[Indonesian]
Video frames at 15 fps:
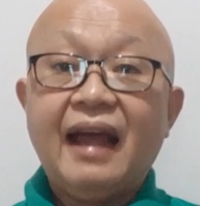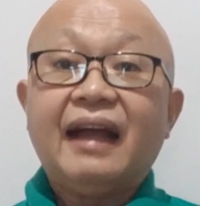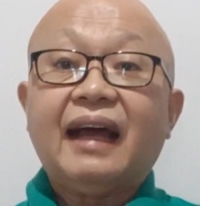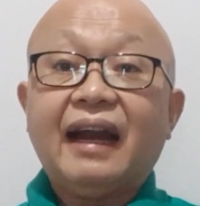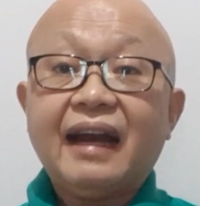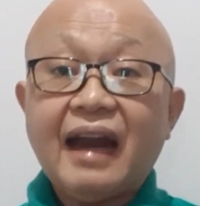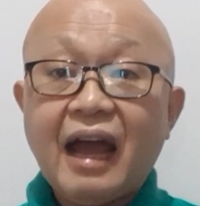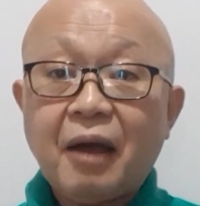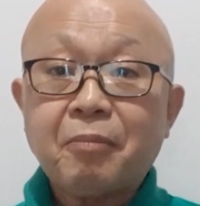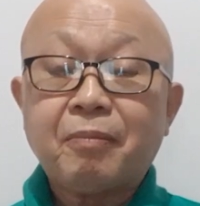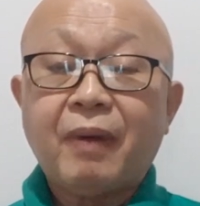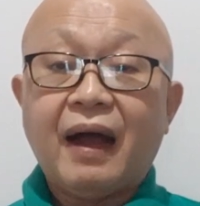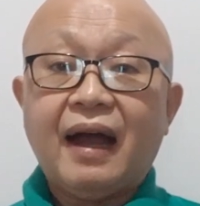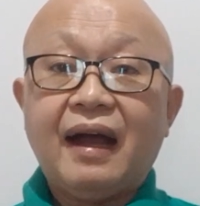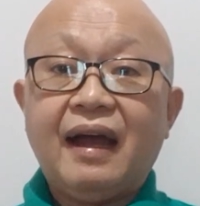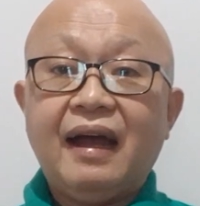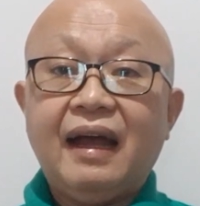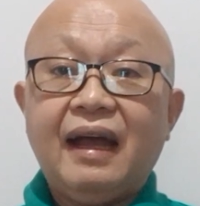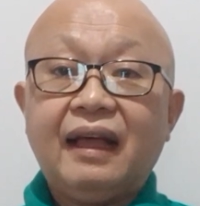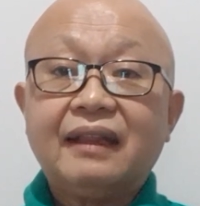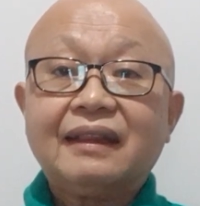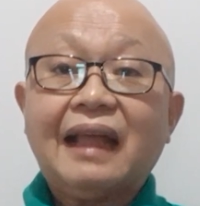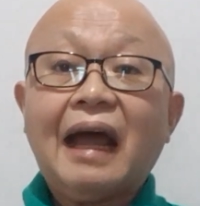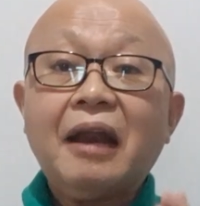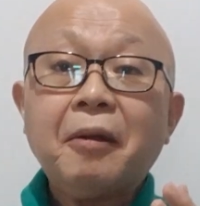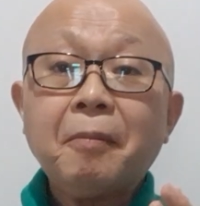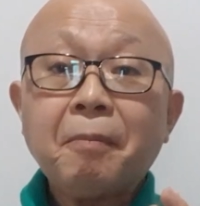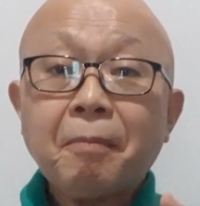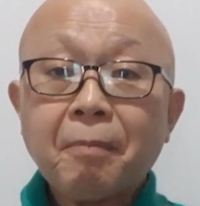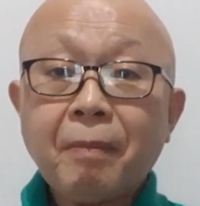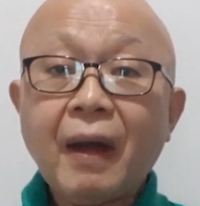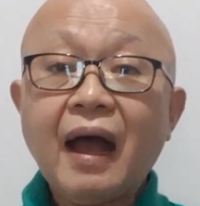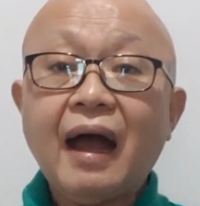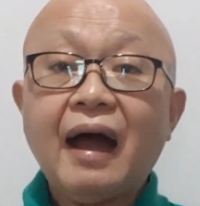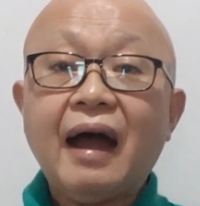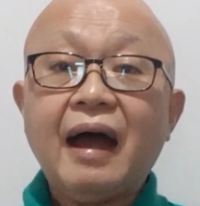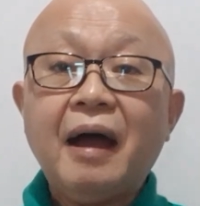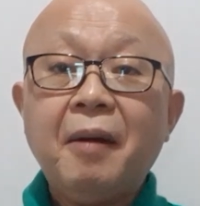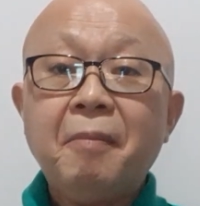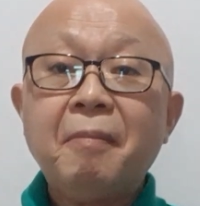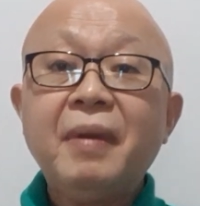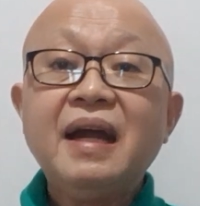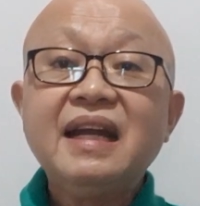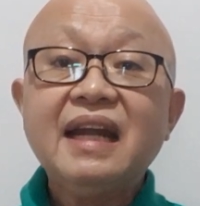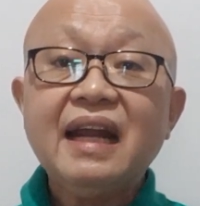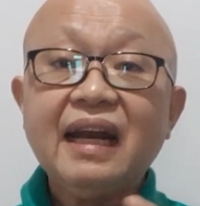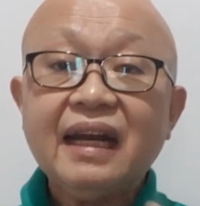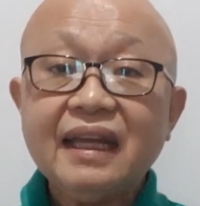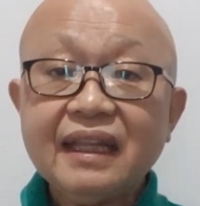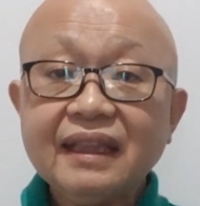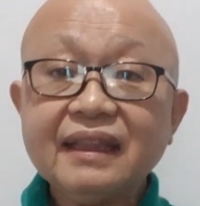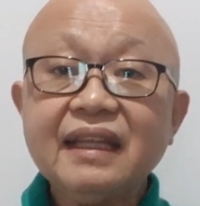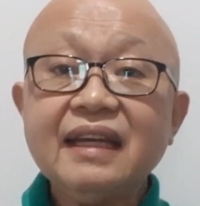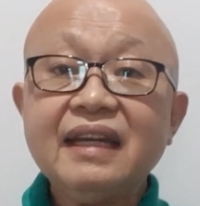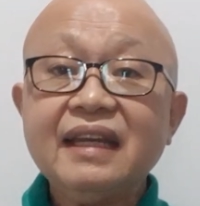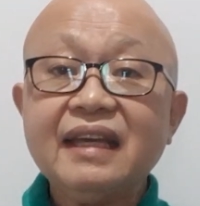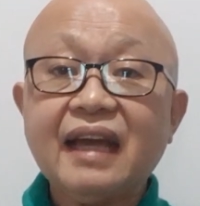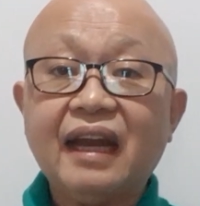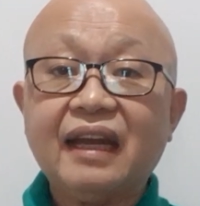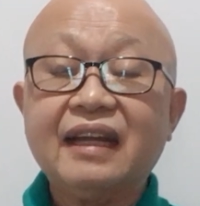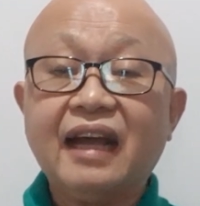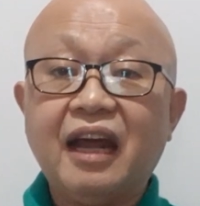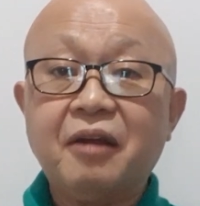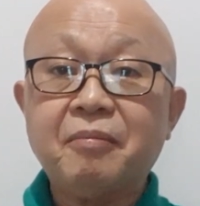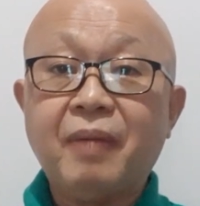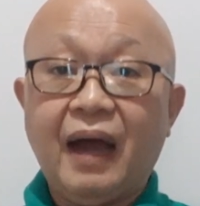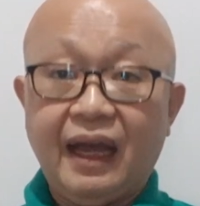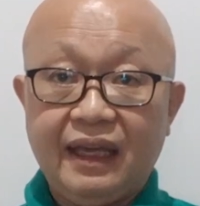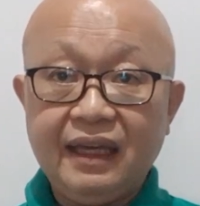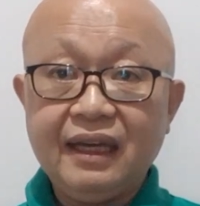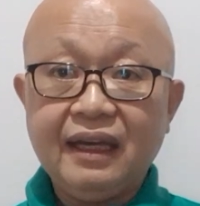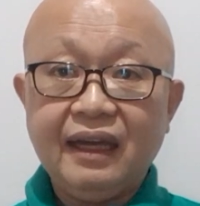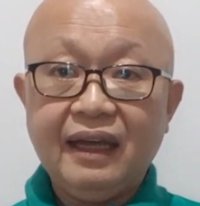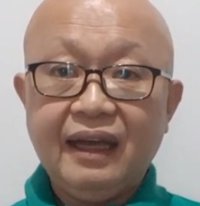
Karena apa? Tanpa meneliti niat dengan baik,